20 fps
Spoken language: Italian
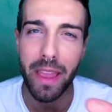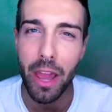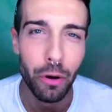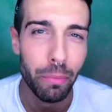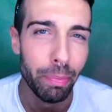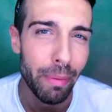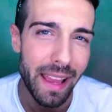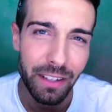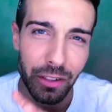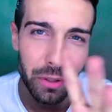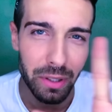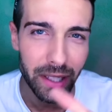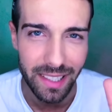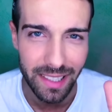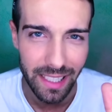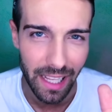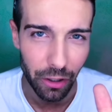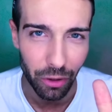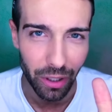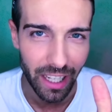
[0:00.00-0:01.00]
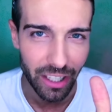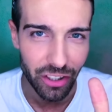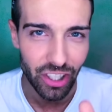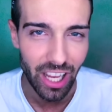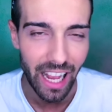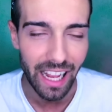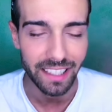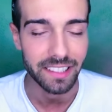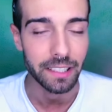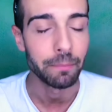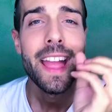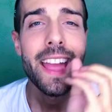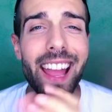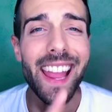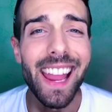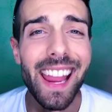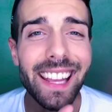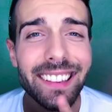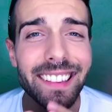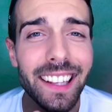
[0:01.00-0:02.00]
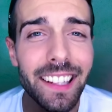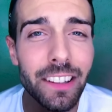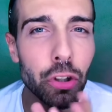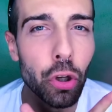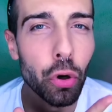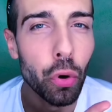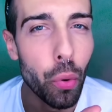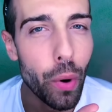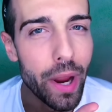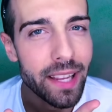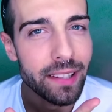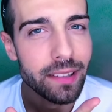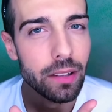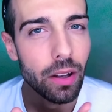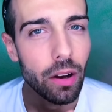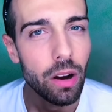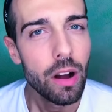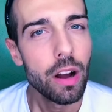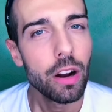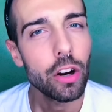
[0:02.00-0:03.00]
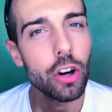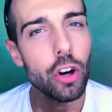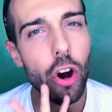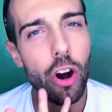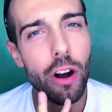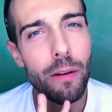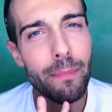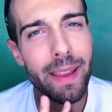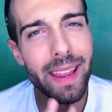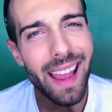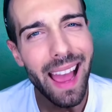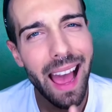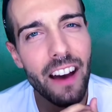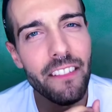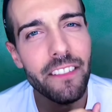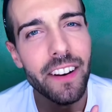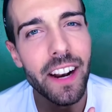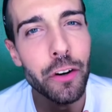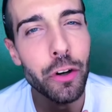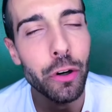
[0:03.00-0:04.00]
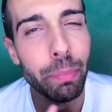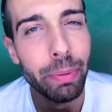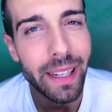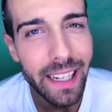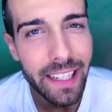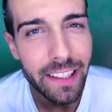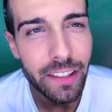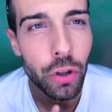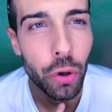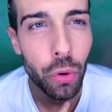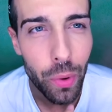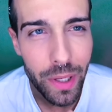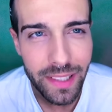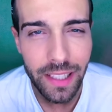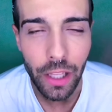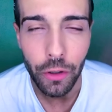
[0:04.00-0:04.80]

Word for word: ero perso che si erano lasciati. E detto questo, come avranno preso questa